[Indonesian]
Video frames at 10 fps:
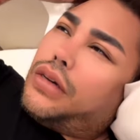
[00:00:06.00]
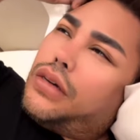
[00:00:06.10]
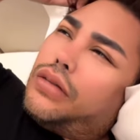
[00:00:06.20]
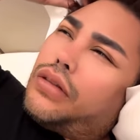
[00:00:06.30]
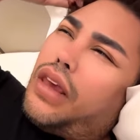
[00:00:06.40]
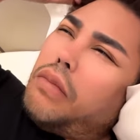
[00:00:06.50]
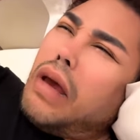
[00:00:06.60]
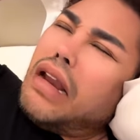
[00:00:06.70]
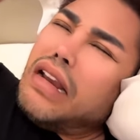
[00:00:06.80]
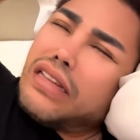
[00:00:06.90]

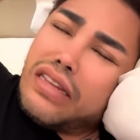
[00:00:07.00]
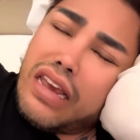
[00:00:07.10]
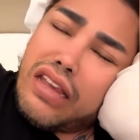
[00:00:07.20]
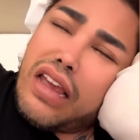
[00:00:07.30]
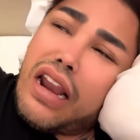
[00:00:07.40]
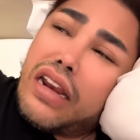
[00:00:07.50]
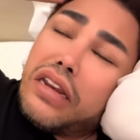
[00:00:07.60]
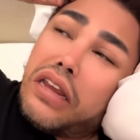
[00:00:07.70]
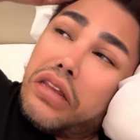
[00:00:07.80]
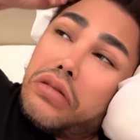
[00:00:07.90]
Pasalnya Ivan Gunawan ikutan
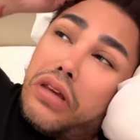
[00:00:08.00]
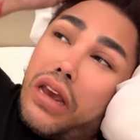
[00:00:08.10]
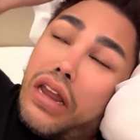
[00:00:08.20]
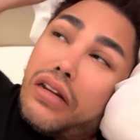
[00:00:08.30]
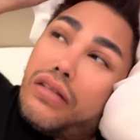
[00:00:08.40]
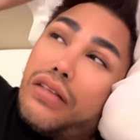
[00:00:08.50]
menangis ketika mendengar